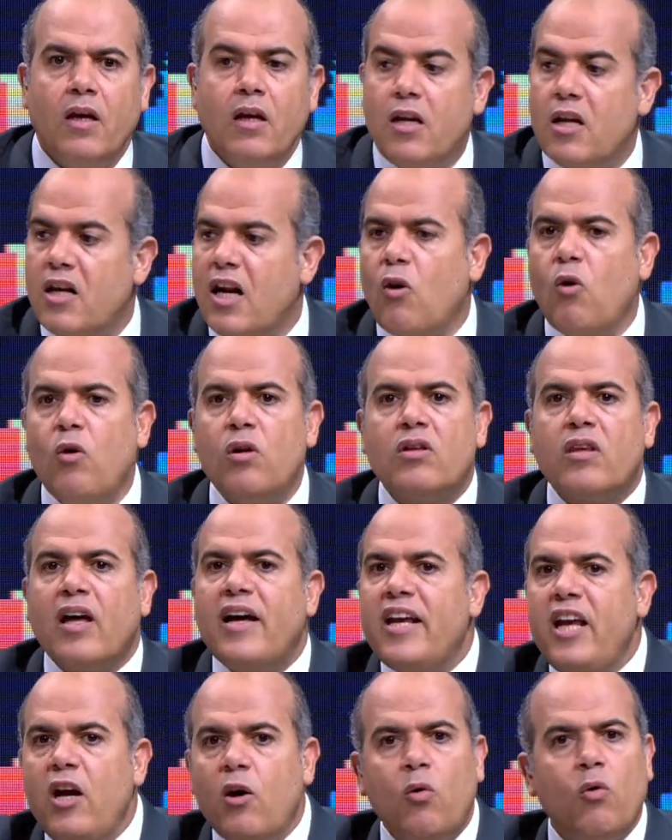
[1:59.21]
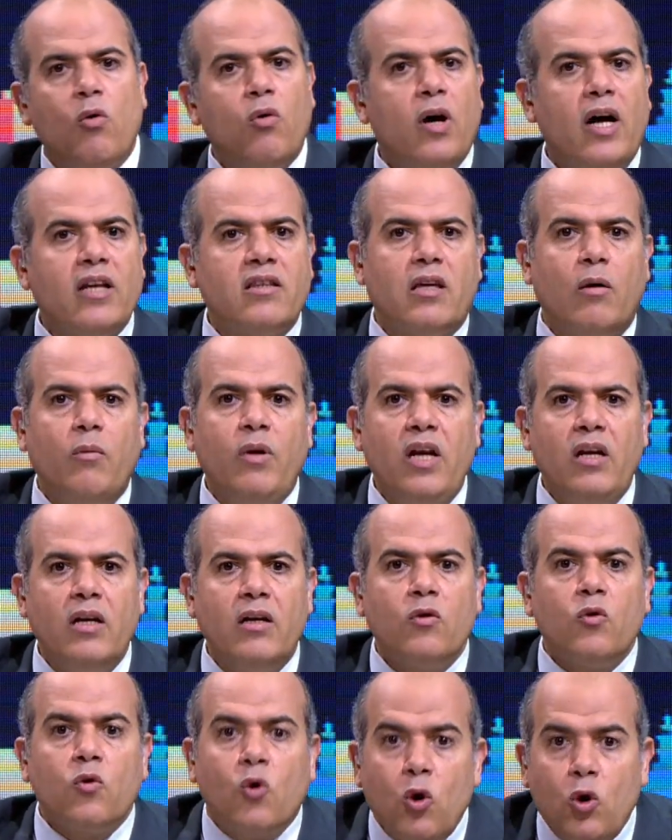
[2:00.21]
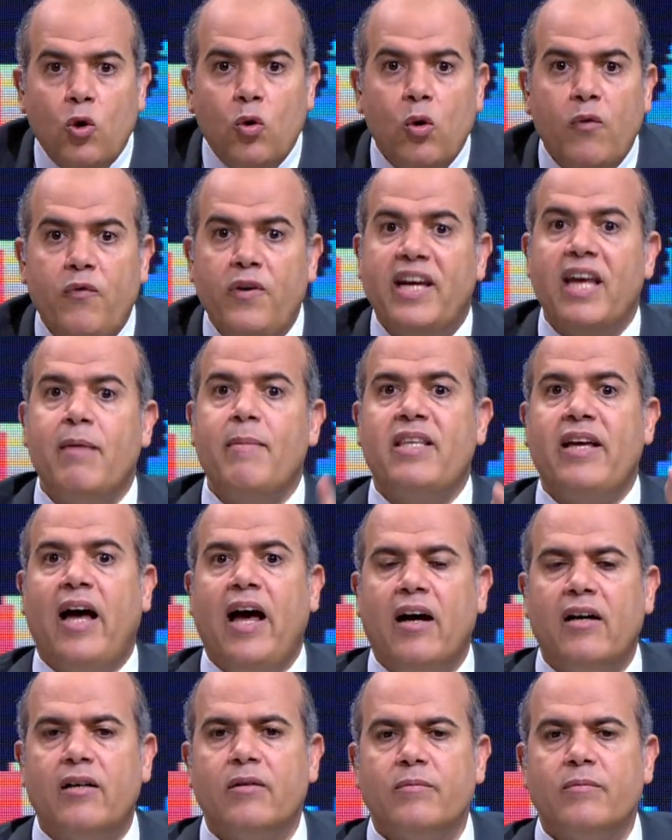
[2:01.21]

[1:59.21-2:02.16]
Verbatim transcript: لرجل تاريخه الطويل كله في كلمة حق